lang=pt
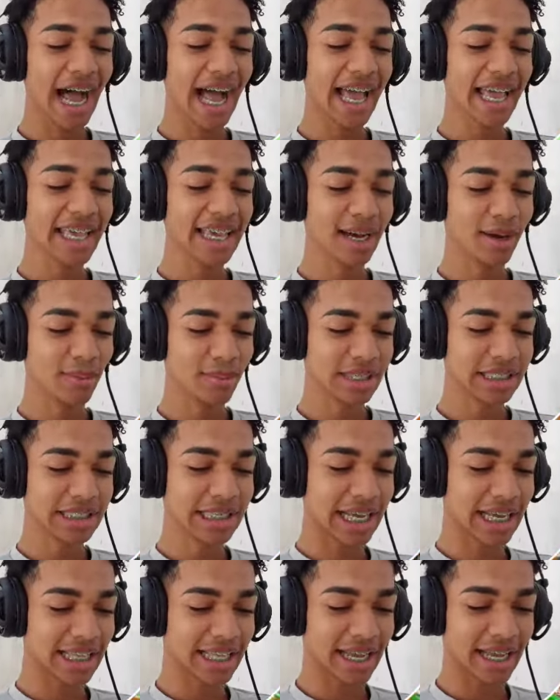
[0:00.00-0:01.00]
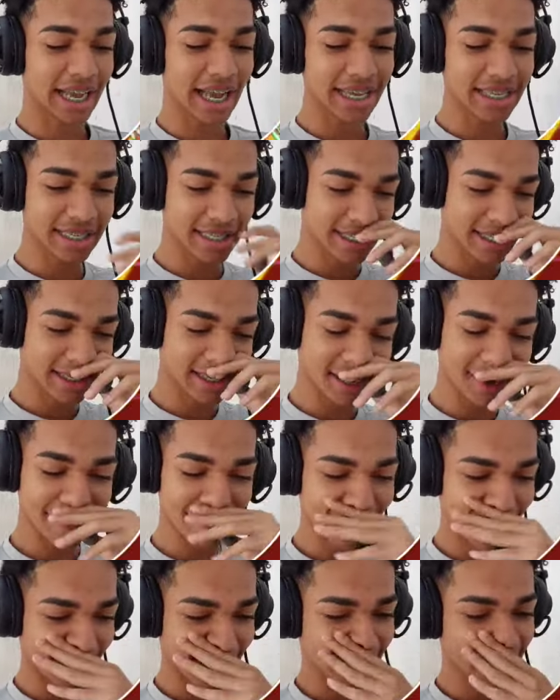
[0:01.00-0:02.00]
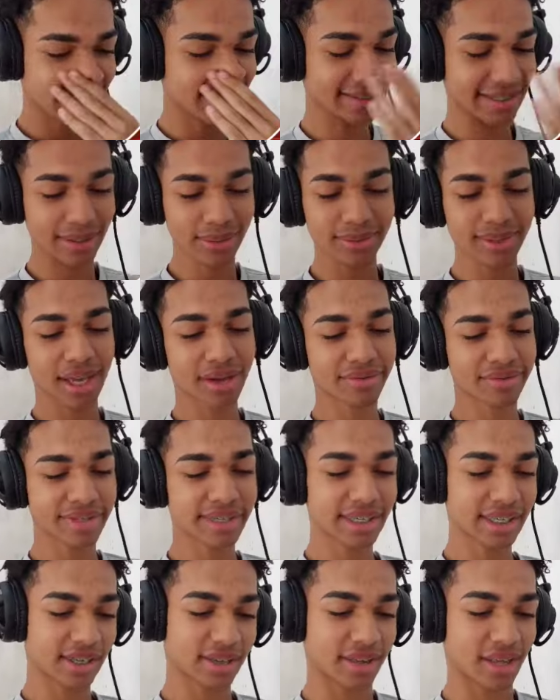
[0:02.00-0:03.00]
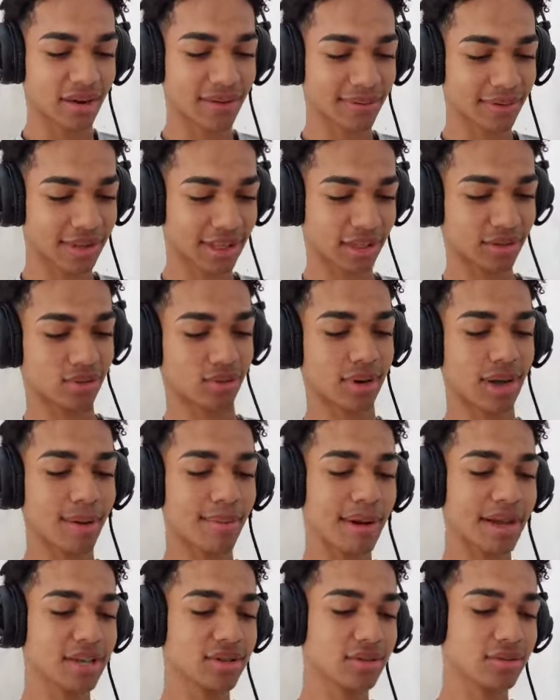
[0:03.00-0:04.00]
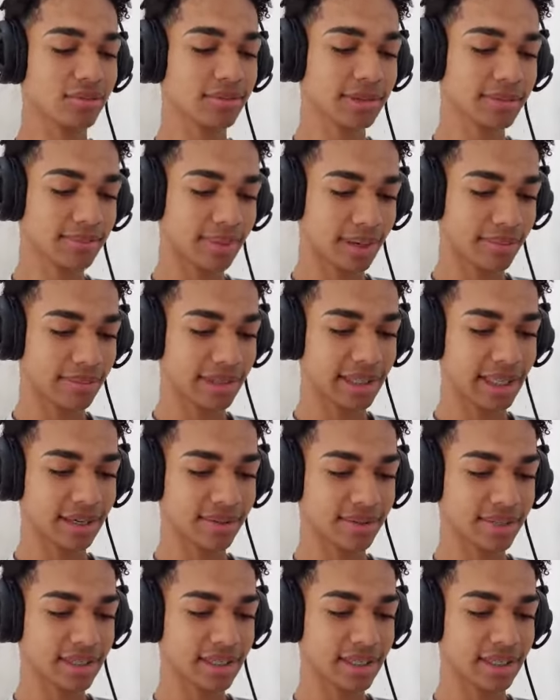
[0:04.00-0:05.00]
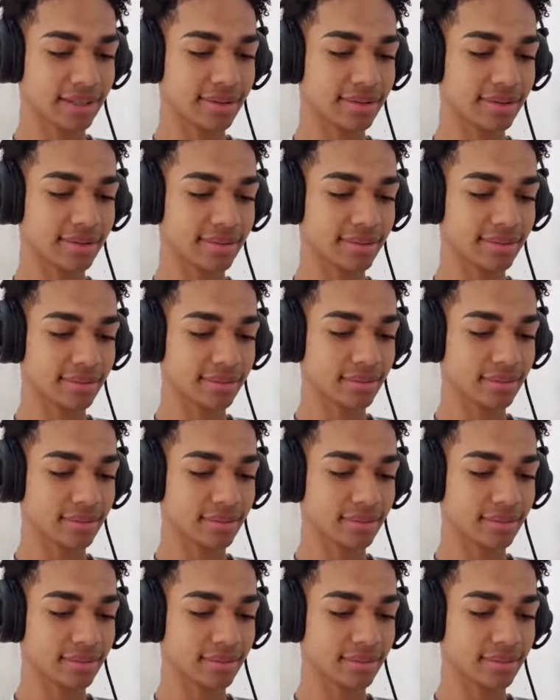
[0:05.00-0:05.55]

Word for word: Aí, rapaziada, a gente já vai não tá conseguindo. Aí eu vou ter que jogar mais uma pra mim tá conseguindo.